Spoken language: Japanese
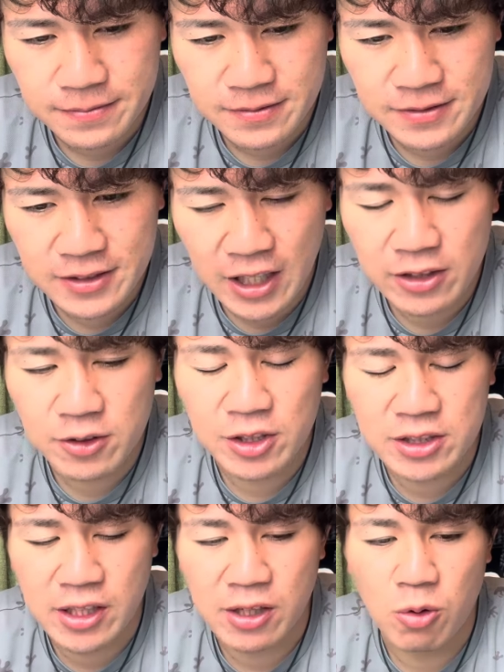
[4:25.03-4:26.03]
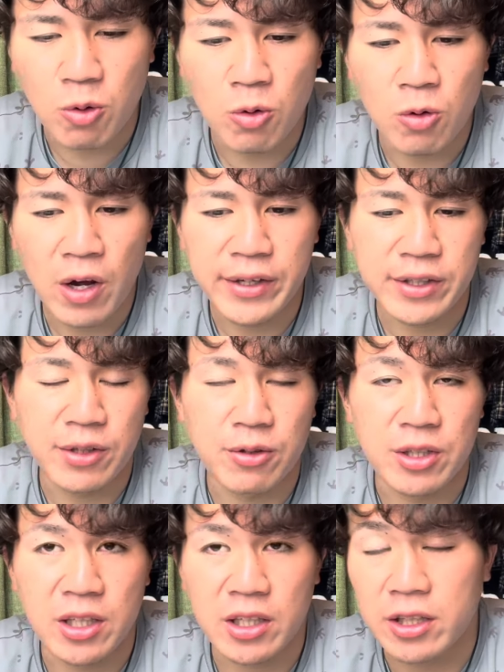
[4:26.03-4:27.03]
なんて言うんですかね、こう、相手を引っ
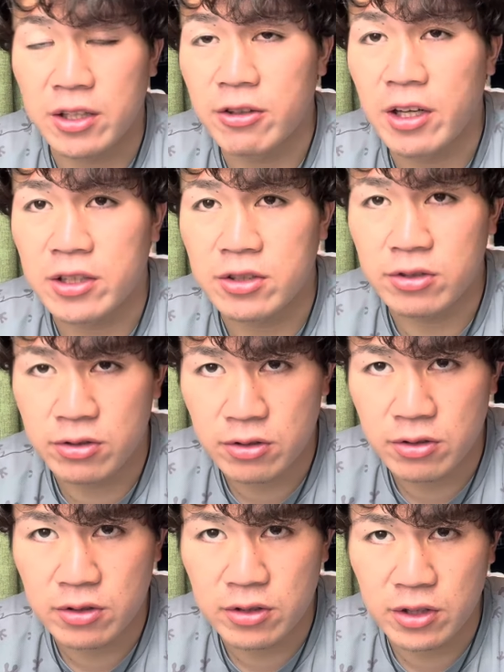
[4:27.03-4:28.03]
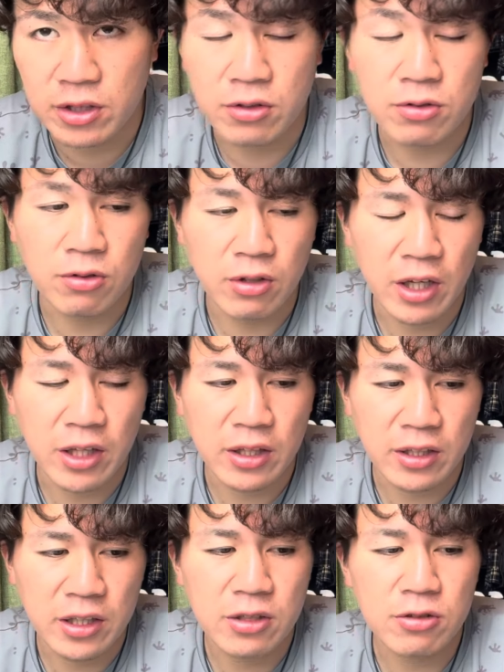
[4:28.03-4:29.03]
掛ける野球っていうのをね、
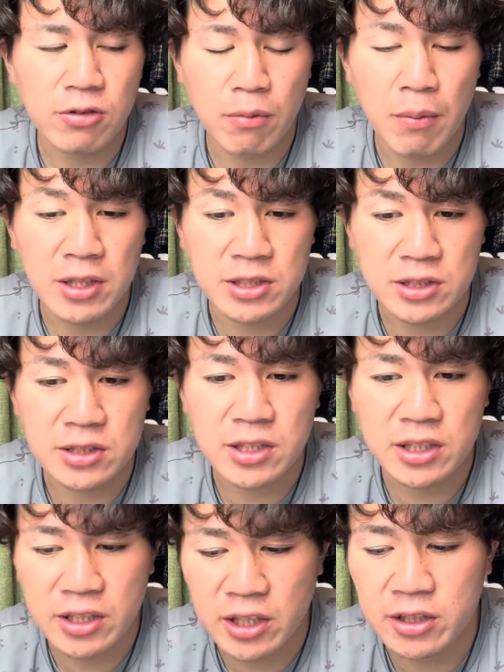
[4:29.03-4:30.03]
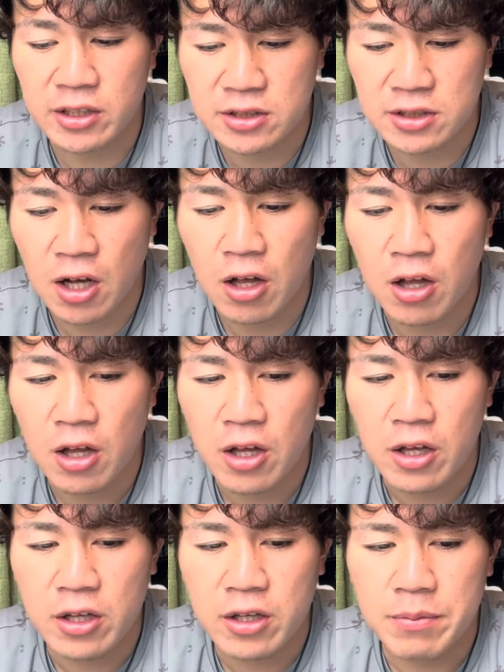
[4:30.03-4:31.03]
できるのはまあ人生じゃないですか。
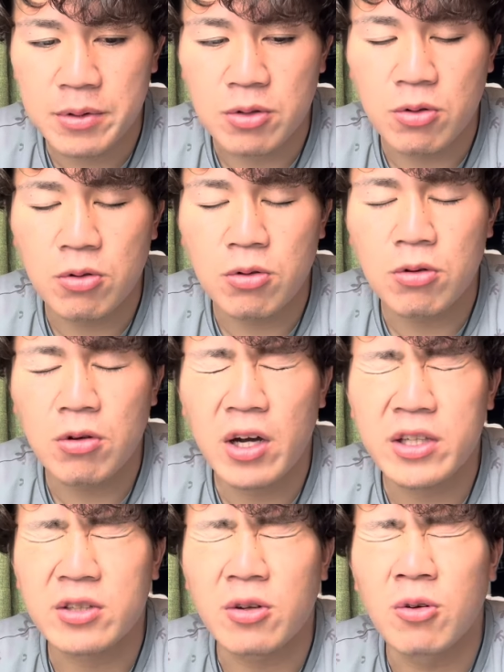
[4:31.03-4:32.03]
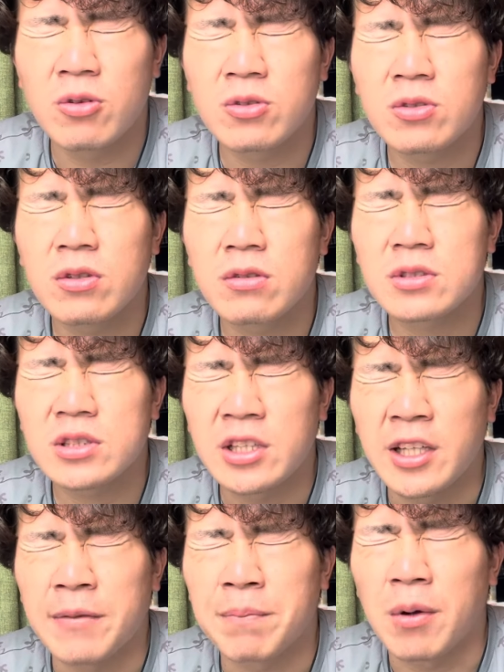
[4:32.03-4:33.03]
やっぱりこう、相手を翻弄して、
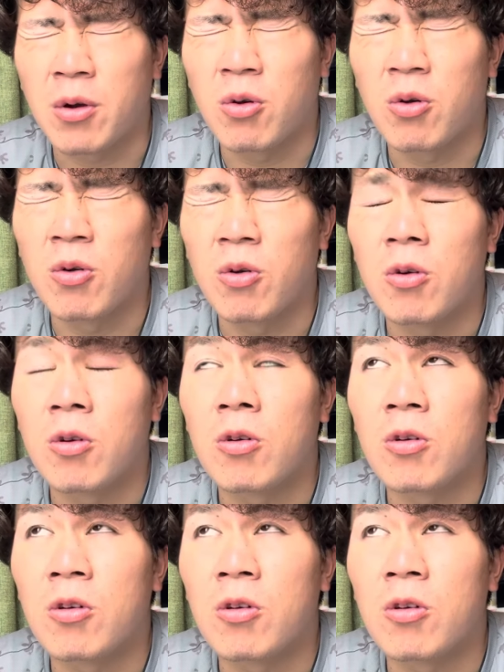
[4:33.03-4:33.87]
やっぱこ